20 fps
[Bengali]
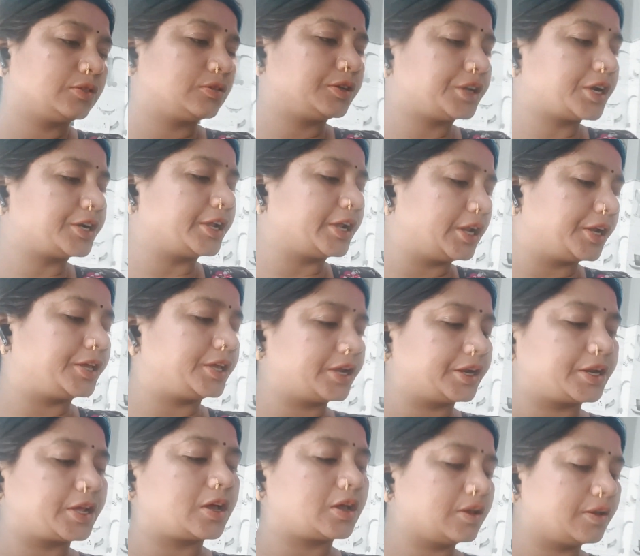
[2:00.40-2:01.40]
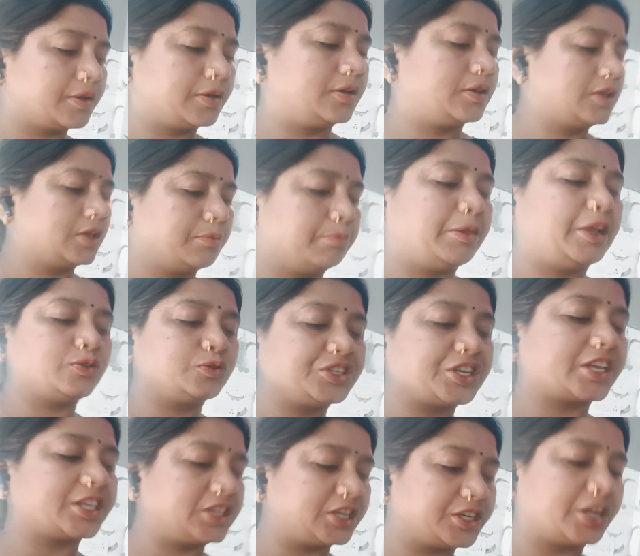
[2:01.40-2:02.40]
তেলে নিয়ে এটা বেলুন
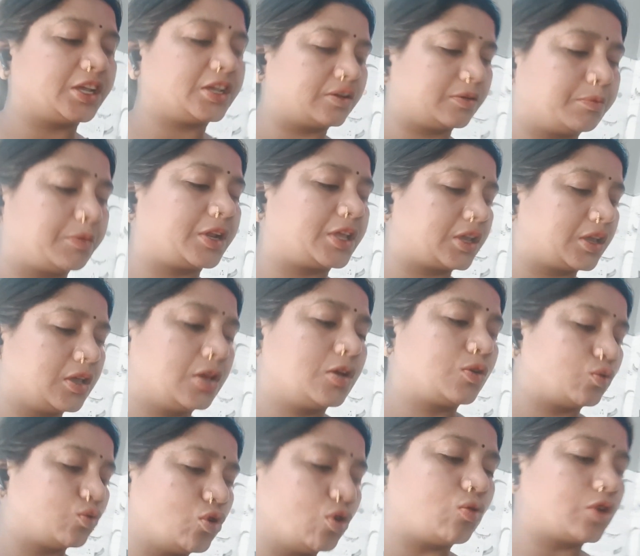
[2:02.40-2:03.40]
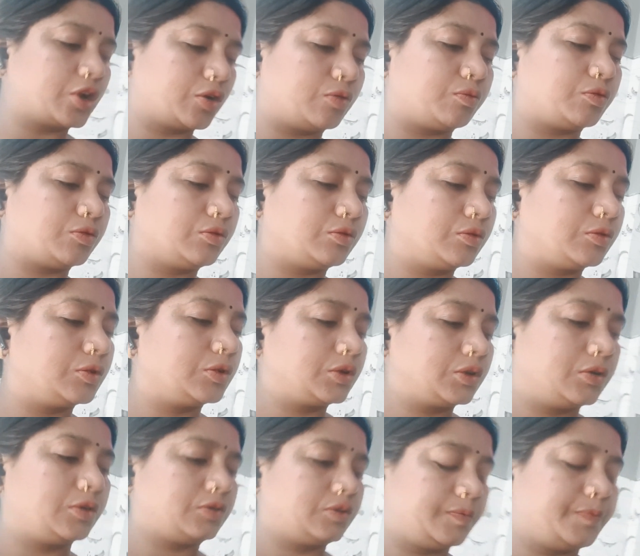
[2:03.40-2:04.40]
দিয়ে মানে গুঁড়ো করে নেব
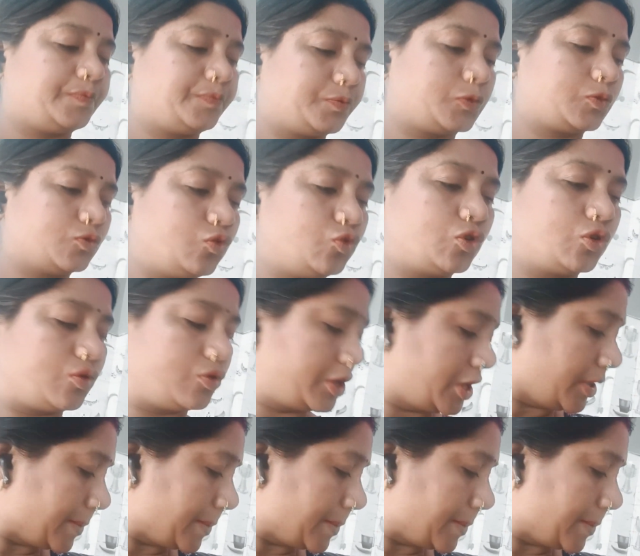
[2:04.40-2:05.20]
গুঁড়ো করে